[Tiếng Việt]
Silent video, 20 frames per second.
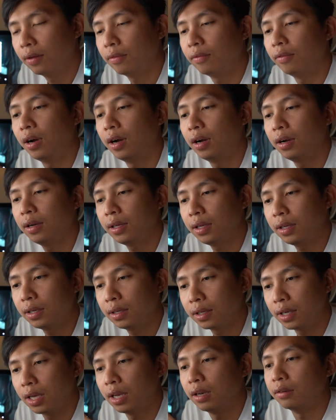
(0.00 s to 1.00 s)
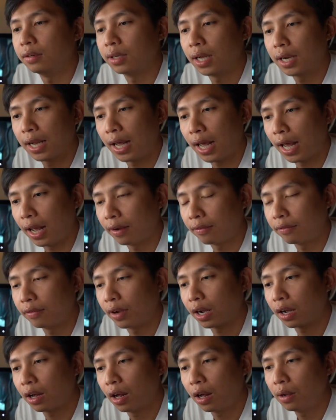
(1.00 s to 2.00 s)
với cái lượng khách hàng
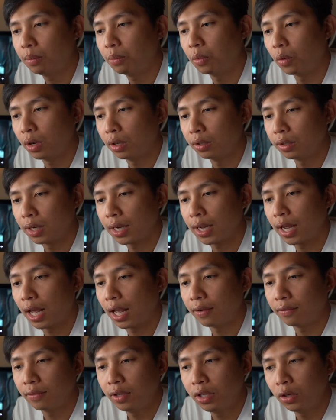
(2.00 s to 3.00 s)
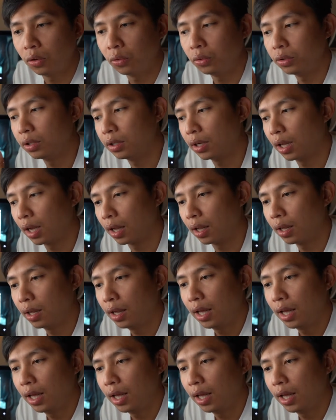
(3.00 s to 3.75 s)
và có một cái lượng khách hàng ví dụ như là